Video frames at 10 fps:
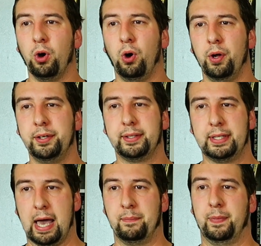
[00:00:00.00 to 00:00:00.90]
Und
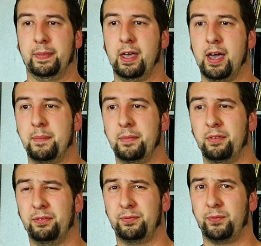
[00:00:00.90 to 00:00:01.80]
ja,
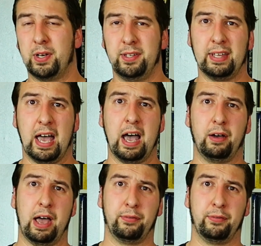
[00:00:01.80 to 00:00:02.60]
ähm, von, dieser,